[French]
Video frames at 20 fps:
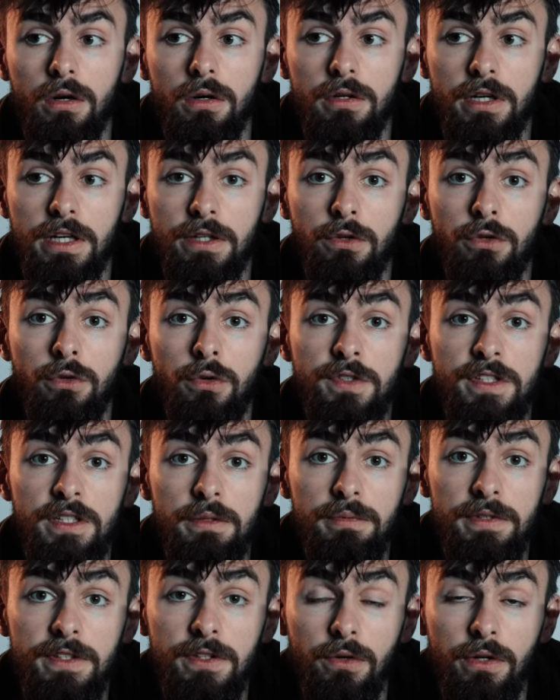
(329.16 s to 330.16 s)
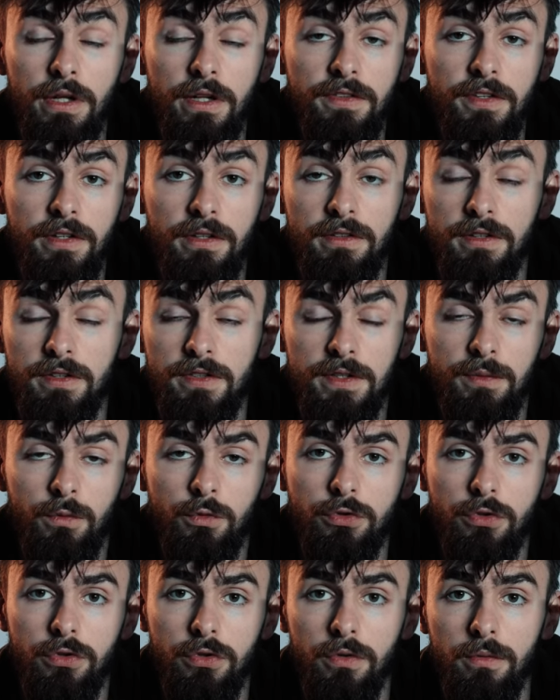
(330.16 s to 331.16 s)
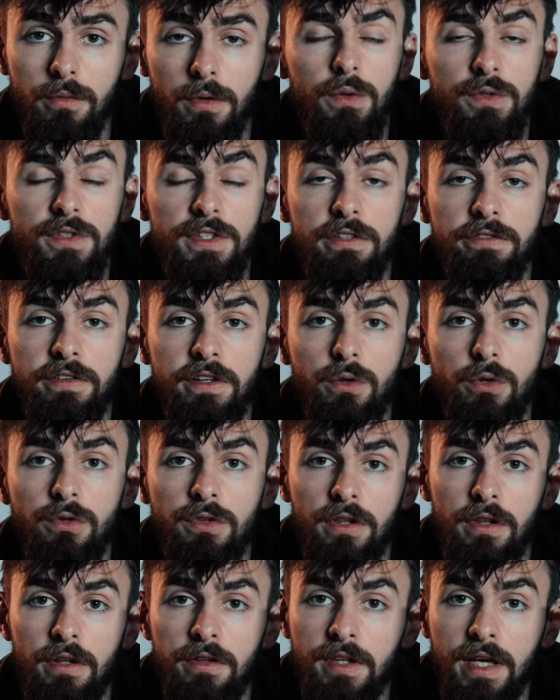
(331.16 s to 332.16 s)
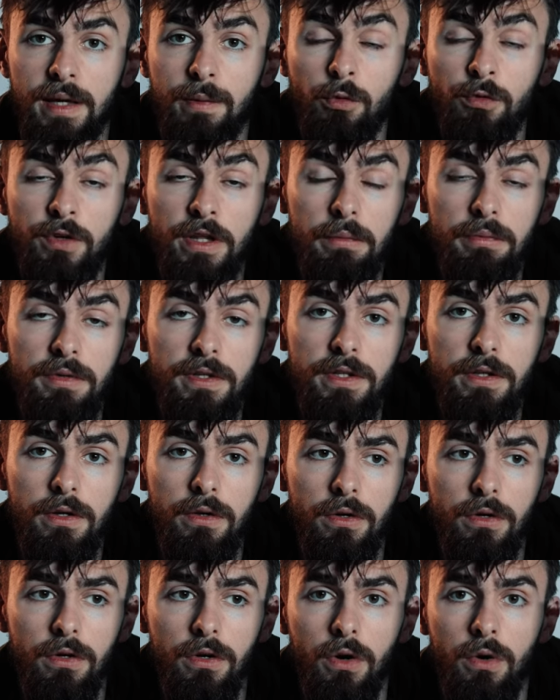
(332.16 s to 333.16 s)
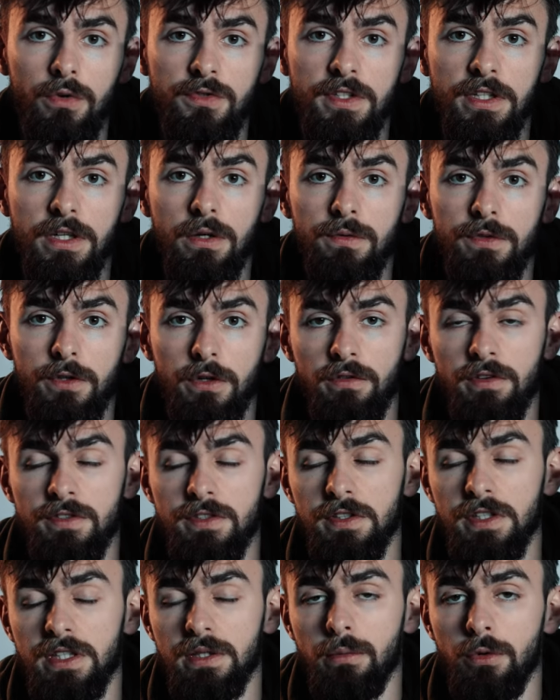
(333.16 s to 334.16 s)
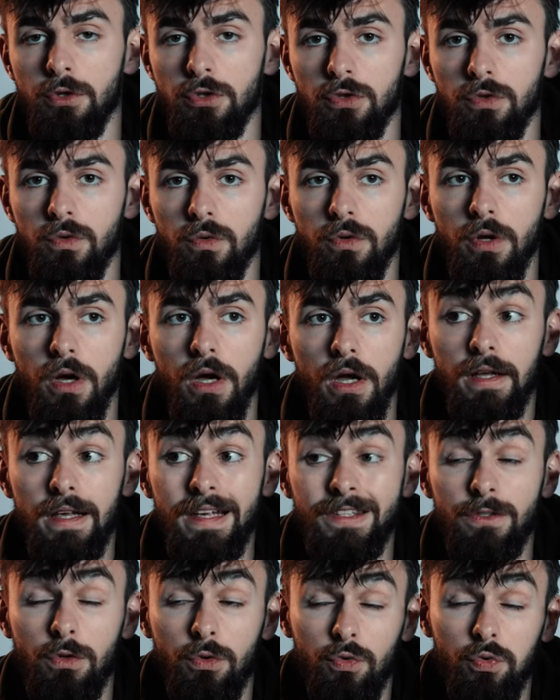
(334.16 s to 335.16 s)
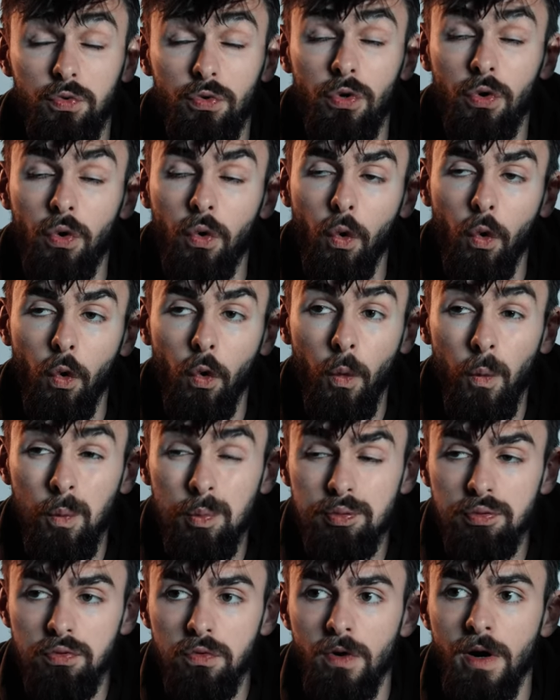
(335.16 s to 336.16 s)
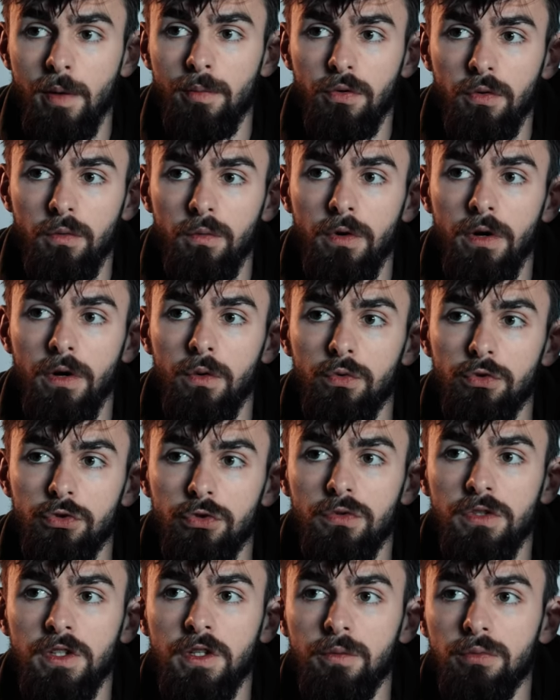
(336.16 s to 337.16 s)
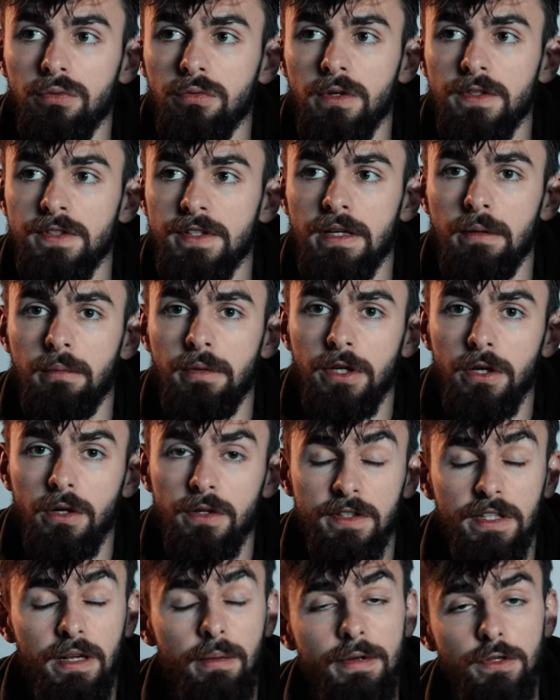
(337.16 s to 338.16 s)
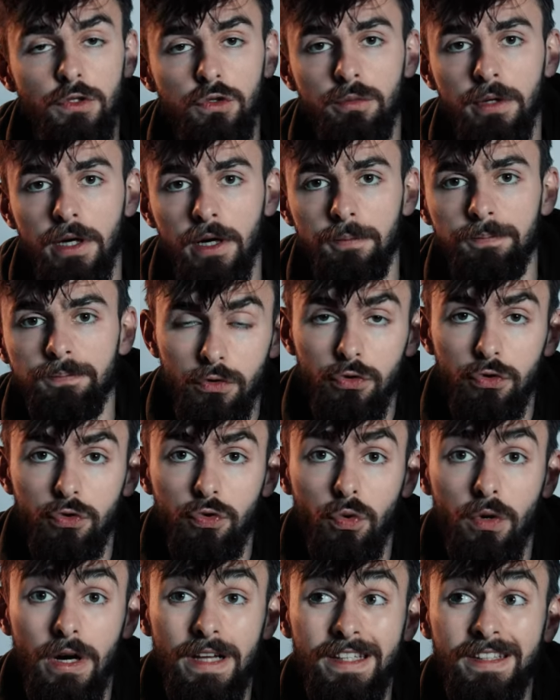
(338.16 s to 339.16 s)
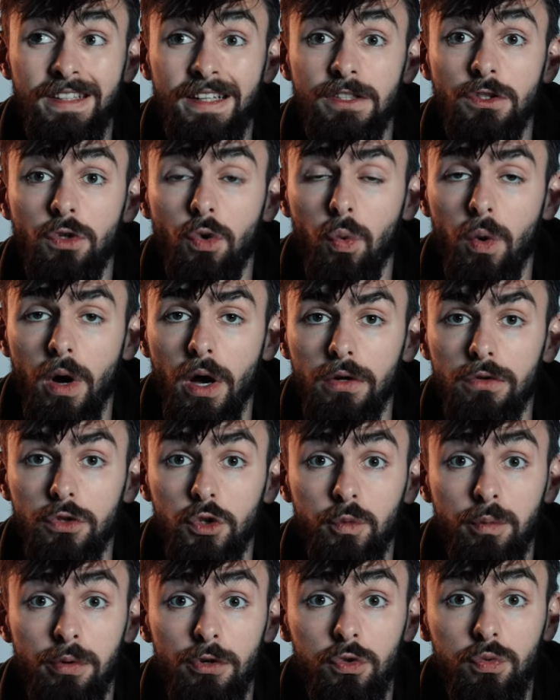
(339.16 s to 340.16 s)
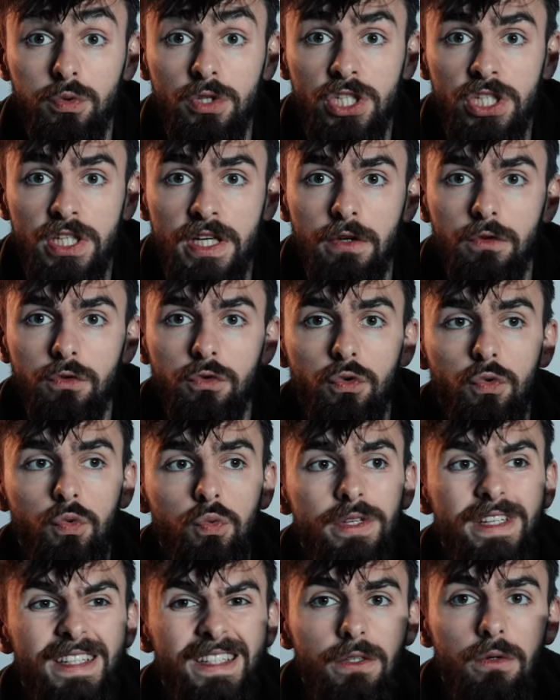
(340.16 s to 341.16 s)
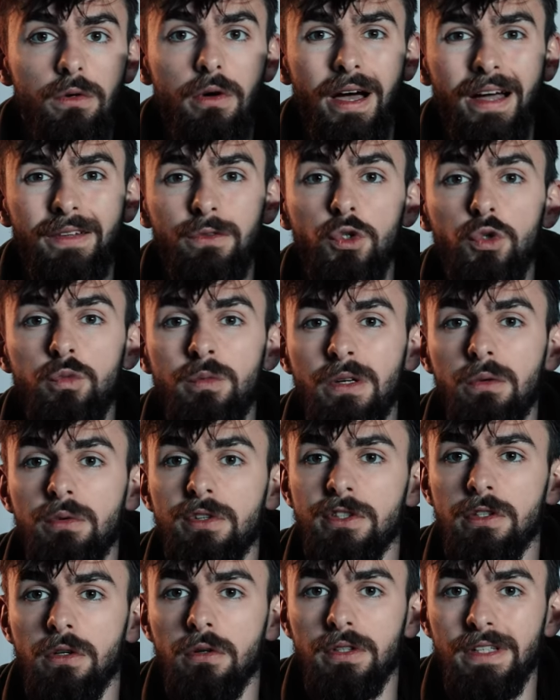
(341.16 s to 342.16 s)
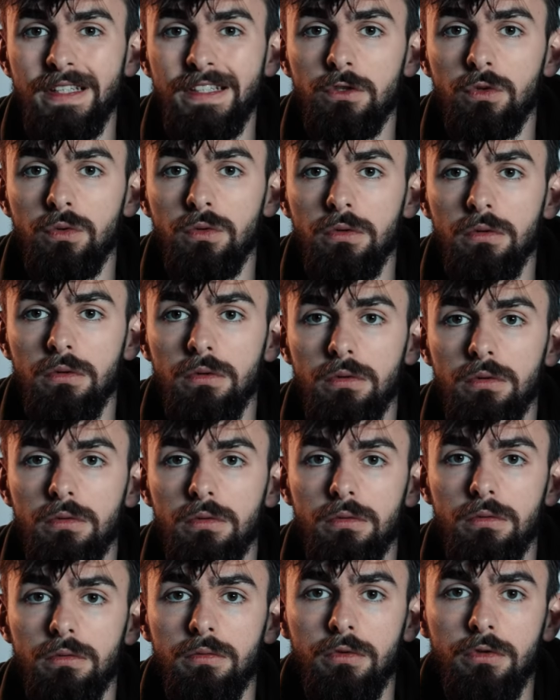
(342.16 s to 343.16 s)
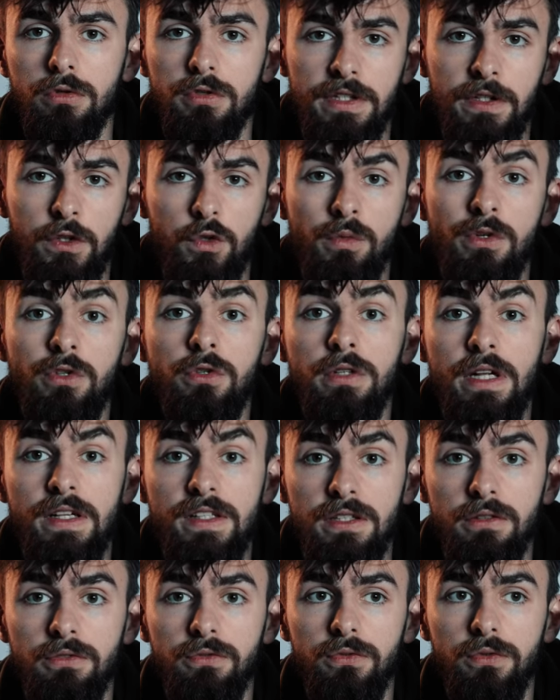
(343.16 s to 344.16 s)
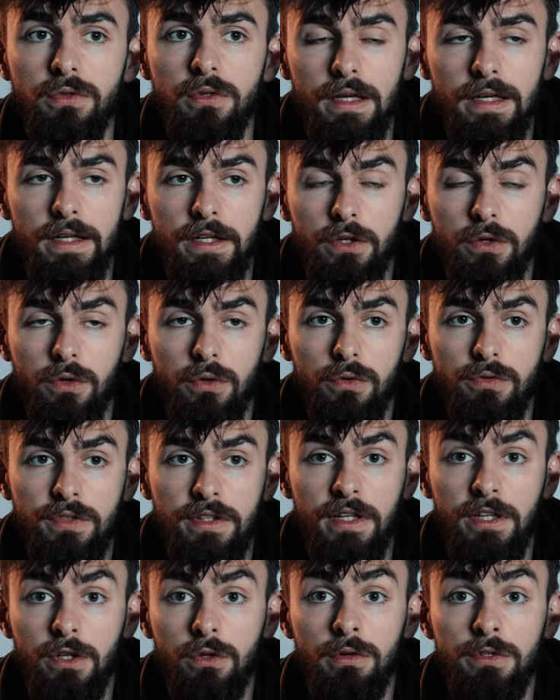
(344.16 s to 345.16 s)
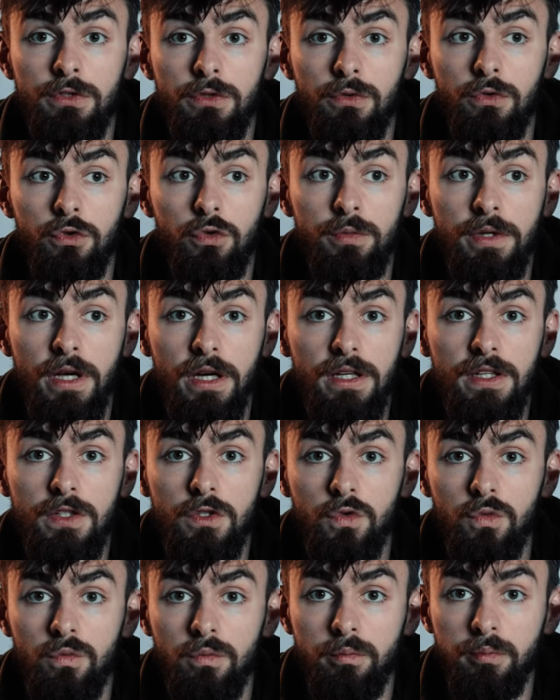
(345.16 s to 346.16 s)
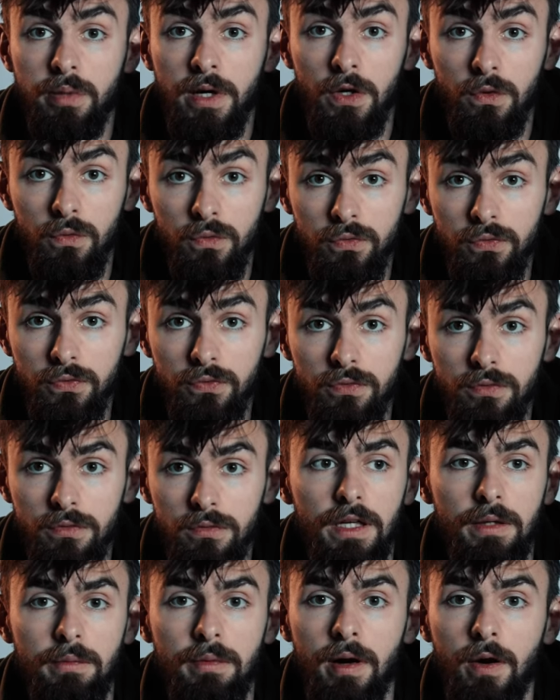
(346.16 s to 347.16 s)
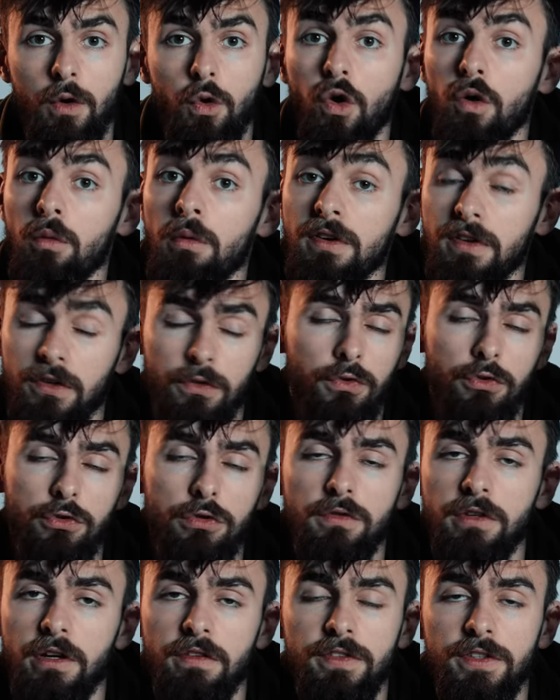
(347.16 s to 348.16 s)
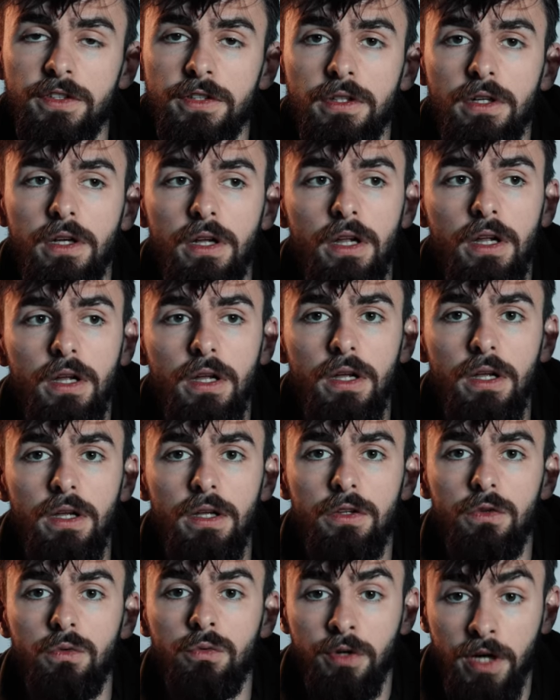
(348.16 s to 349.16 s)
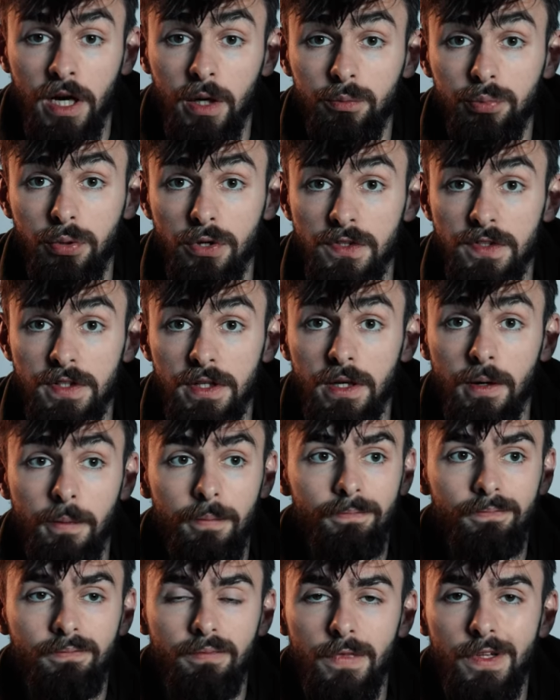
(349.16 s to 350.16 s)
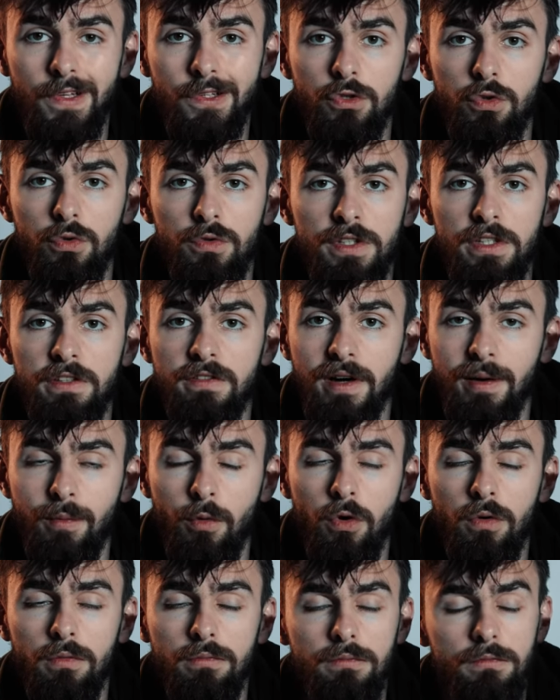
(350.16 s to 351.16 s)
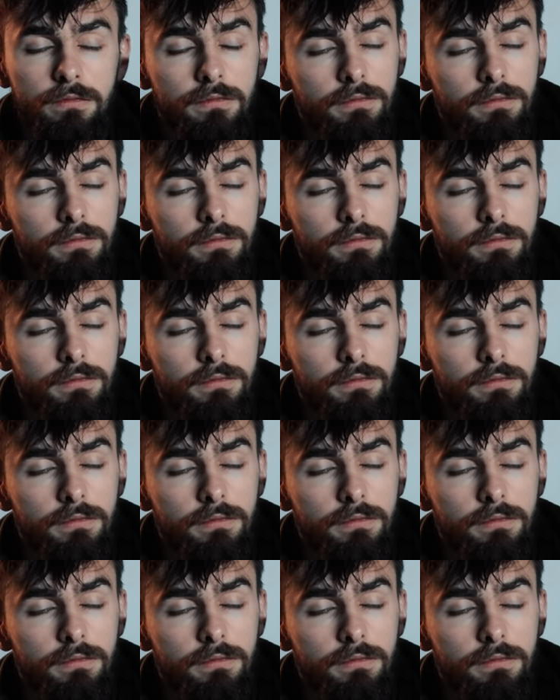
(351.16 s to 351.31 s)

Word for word: en 4 de 10 bits en interne, ça c'est monstrueux. Et aussi le fait que tu as des très bons débits euh, en 50 et en 25 images secondes. Et surtout le gros point pour moi où Sony, pour moi c'est les meilleurs, c'est la basse lumière. Sur la 7S 3, tu peux switcher de 800 à 2800 ISO. Donc c'est un double ISO natif. Et quand tu as des conditions de lumière qui sont pas ouf, et eh bah ben, crois-moi que ça te sauve la vie. Donc rien que pour ça, Sony, vraiment,